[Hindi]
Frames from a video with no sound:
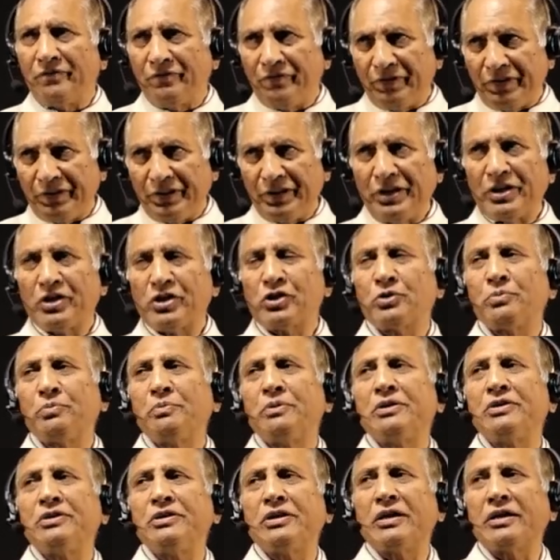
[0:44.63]
विदेश
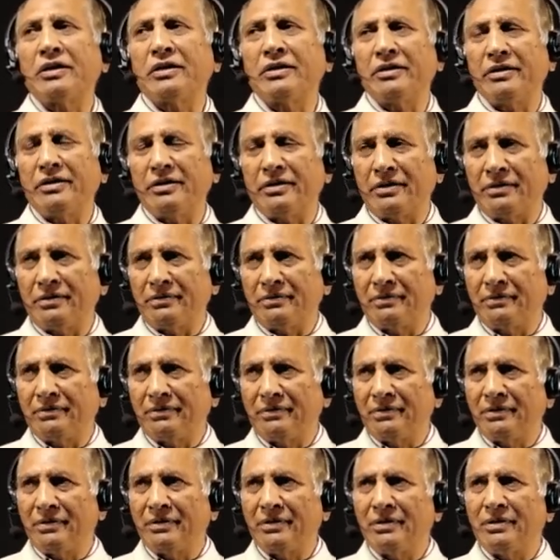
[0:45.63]
में जाकर
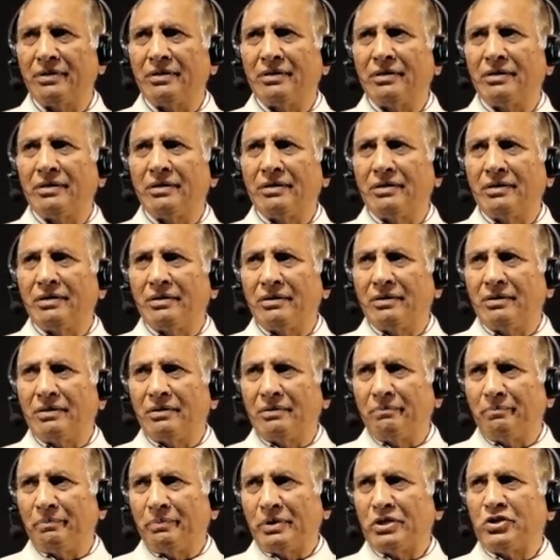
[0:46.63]

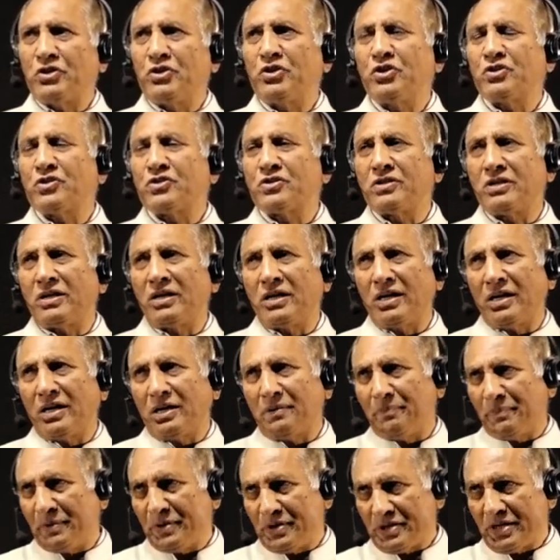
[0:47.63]
25
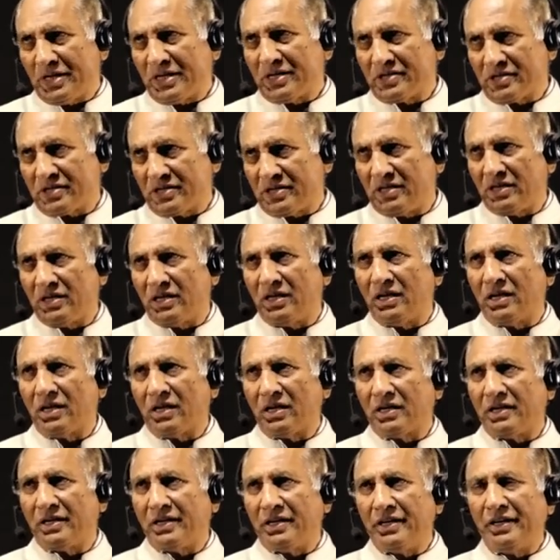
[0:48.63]
लाख 50
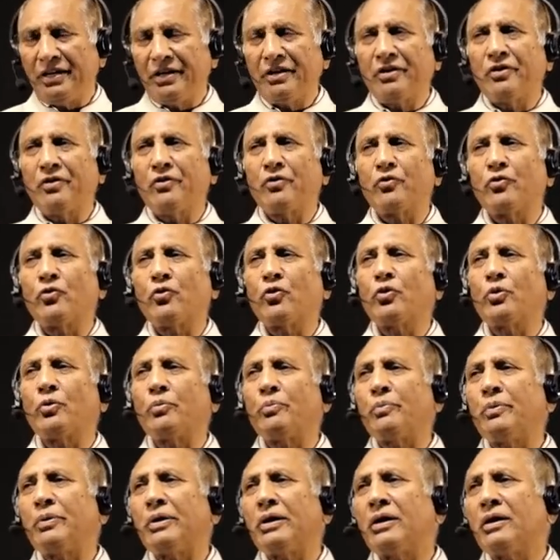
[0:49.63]
लाख एक करोड़
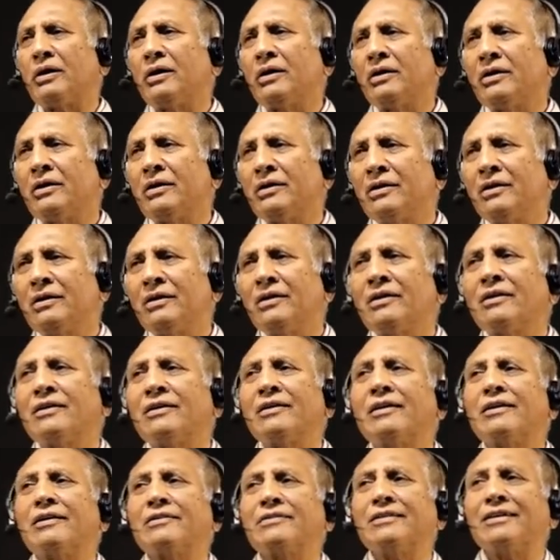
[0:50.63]
रुपया
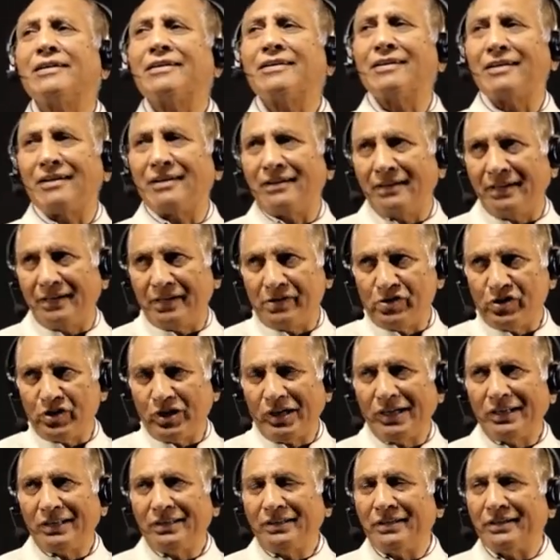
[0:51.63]
खर्चा करना
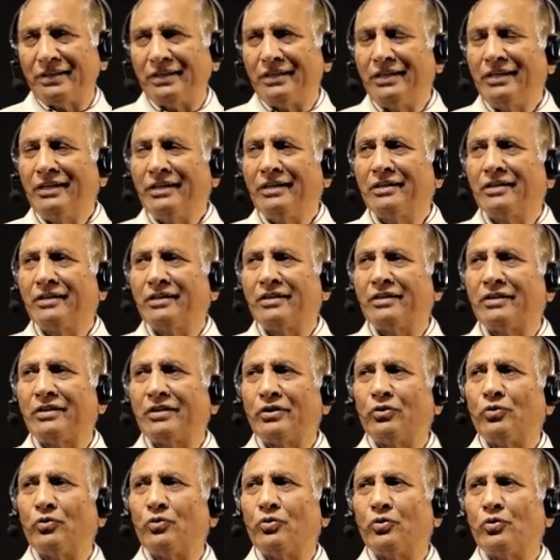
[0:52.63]
चाहते हैं
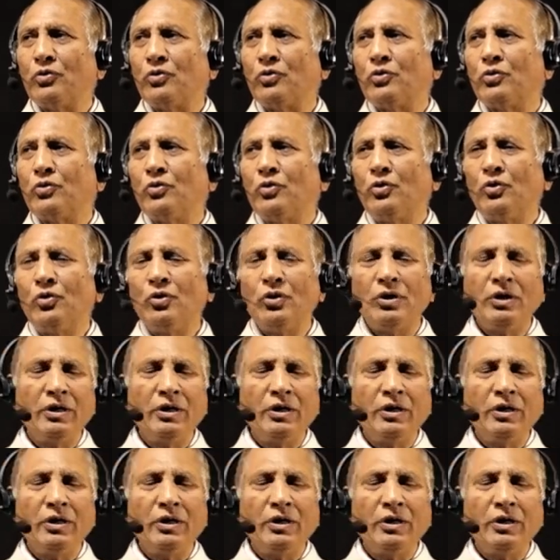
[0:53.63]
कि उनको